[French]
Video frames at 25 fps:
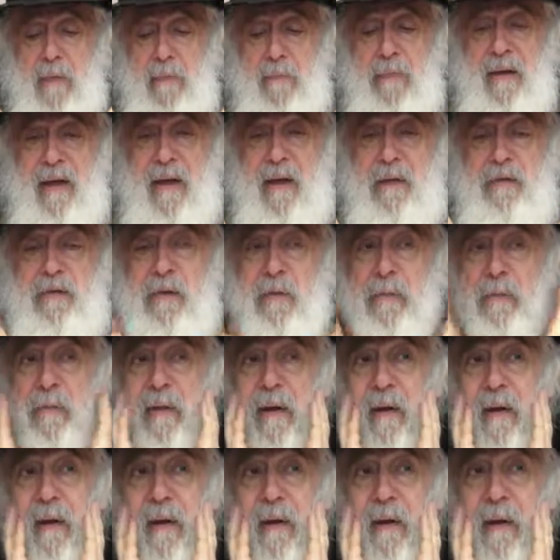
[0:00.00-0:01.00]
Par
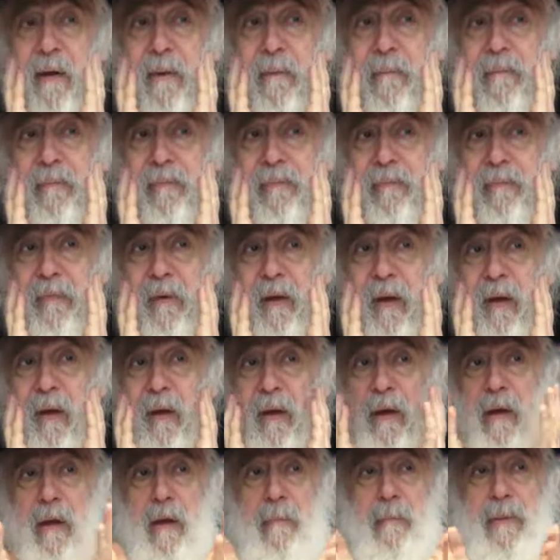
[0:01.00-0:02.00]
exemple, euh,
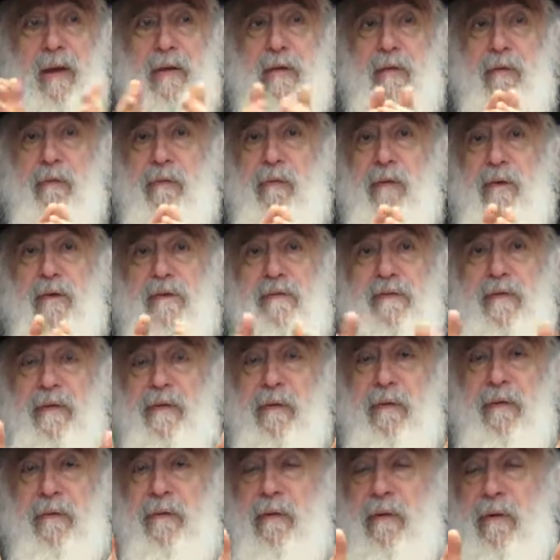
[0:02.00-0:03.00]
euh, par exemple,
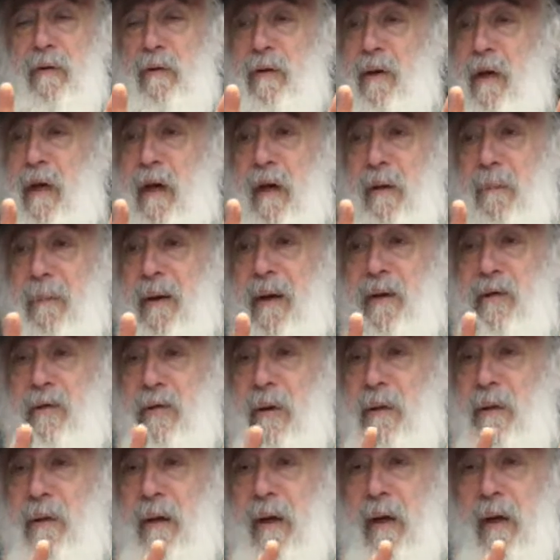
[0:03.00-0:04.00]
par
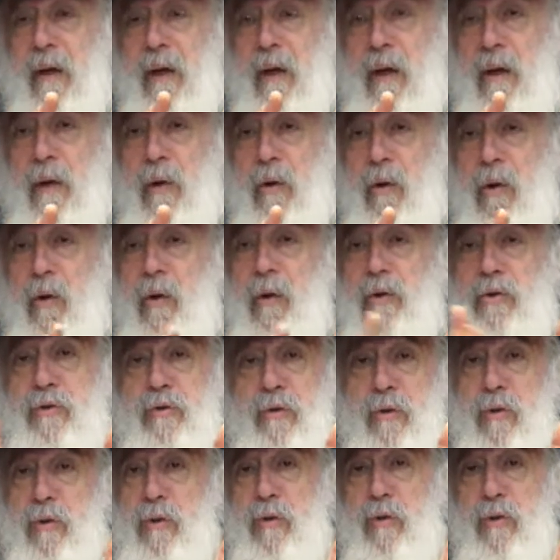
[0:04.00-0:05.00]
exemple Rolls
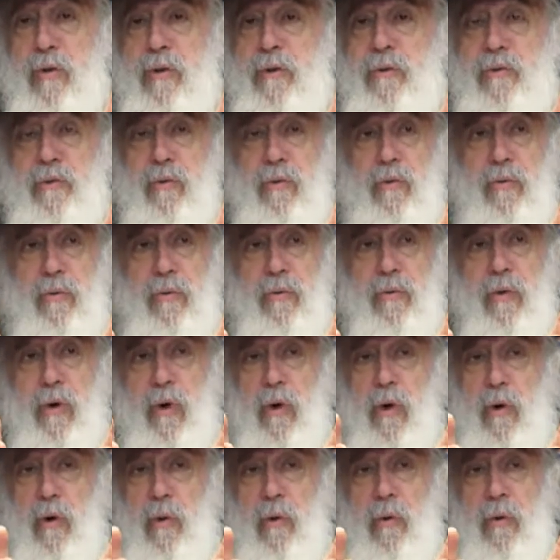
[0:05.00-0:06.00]
Royce ou,
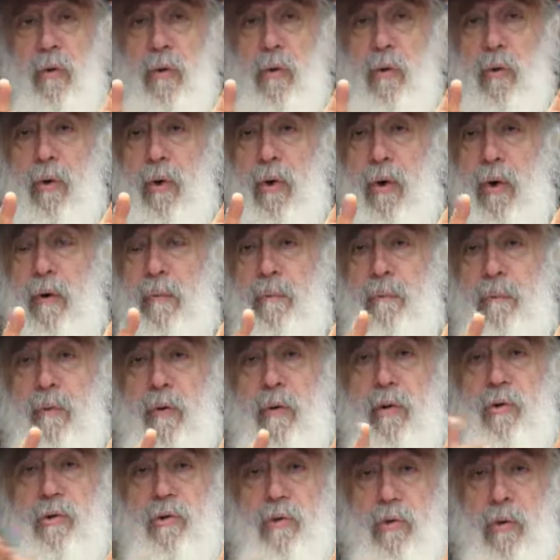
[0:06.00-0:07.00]
ou
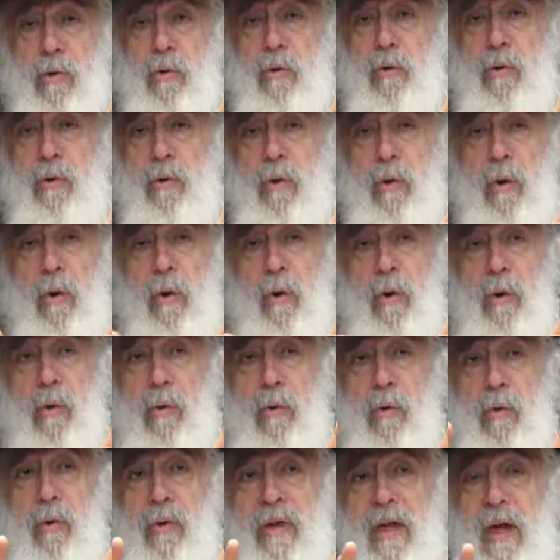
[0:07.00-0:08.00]
Peugeot,
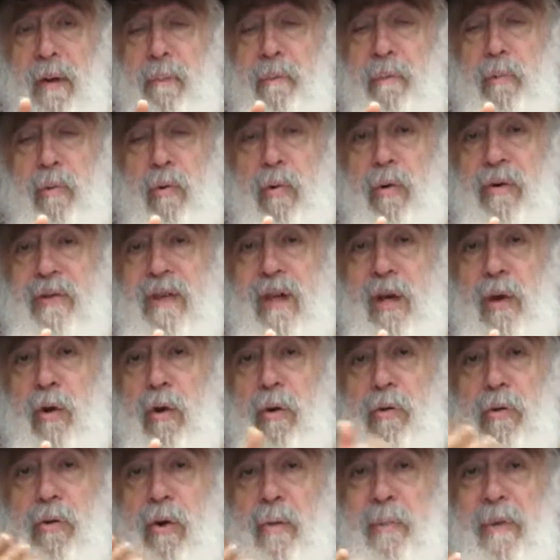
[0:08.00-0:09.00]
où il y a beaucoup de
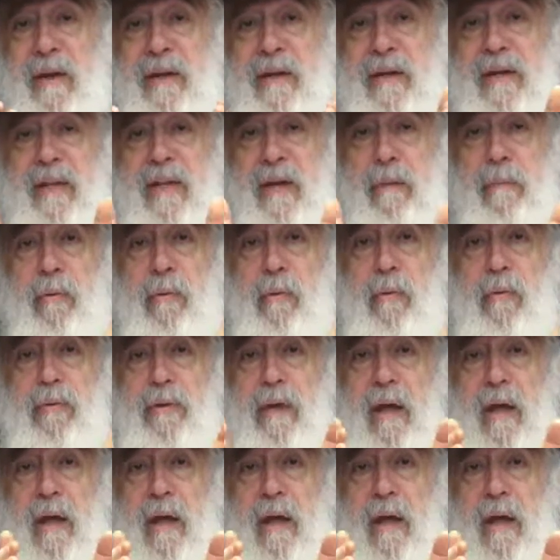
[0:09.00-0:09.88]
grandes compagnies qui a beaucoup